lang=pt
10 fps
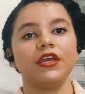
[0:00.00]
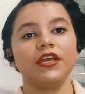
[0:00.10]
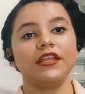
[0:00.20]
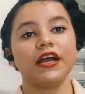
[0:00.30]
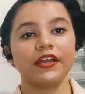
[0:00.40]

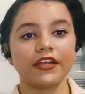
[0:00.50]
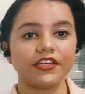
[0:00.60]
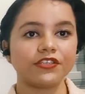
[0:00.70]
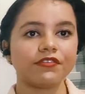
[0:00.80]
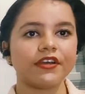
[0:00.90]
e da
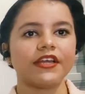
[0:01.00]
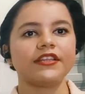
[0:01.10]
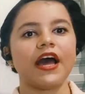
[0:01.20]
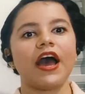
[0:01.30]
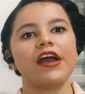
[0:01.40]
grande
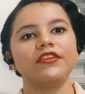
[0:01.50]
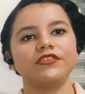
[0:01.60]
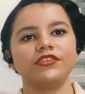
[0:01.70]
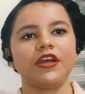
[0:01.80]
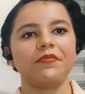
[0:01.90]

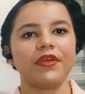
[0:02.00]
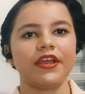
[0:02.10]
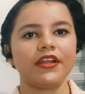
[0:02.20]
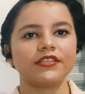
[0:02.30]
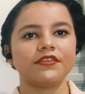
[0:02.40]
variedade de
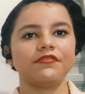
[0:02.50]
abelhas sem